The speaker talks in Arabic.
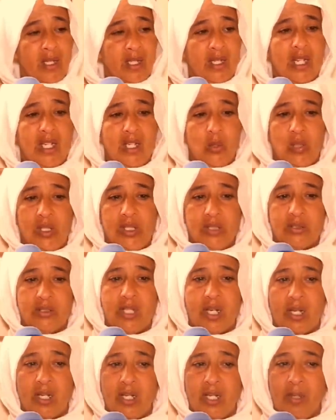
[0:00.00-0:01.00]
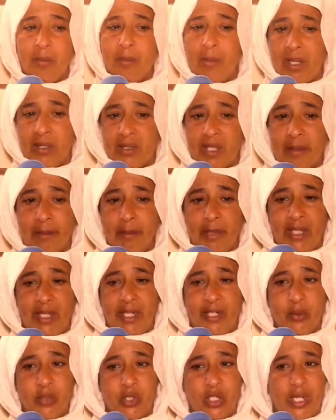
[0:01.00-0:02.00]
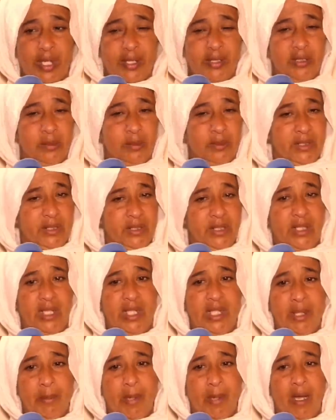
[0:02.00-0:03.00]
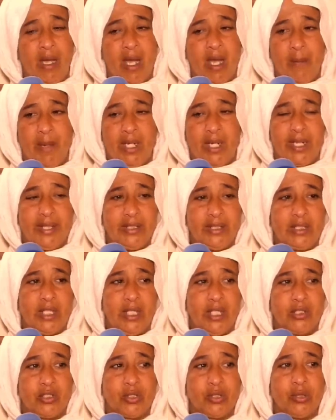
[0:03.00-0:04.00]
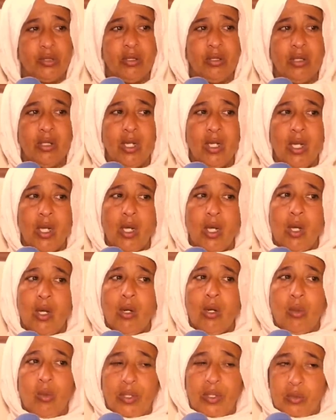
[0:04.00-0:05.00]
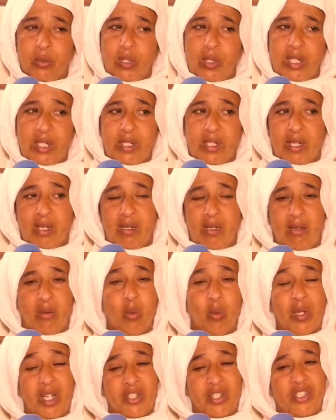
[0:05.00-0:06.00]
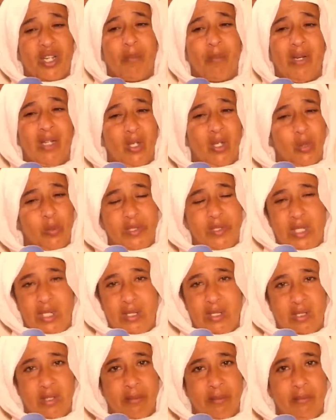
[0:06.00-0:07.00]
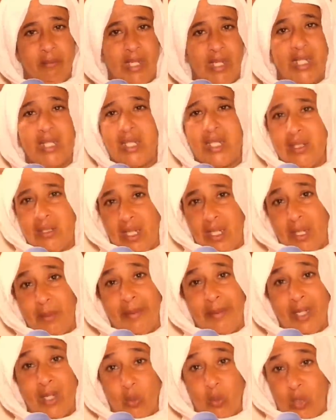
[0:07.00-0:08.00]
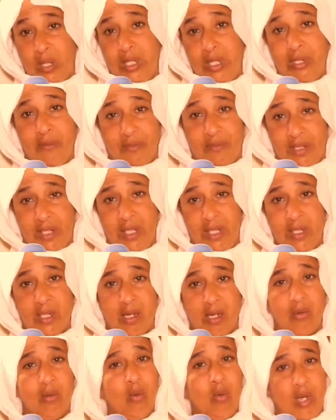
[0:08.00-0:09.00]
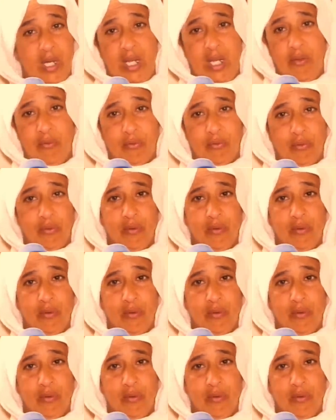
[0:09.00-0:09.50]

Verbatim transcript: قال لي واحد الدري ما هضر من حياته واش لقيتي بنتك قلت ليه باقا ما لقيتهاش هو يقول لي هو يرجع بالله وابتسم بحال داك الدري بغا يقول لي بكينا وخاف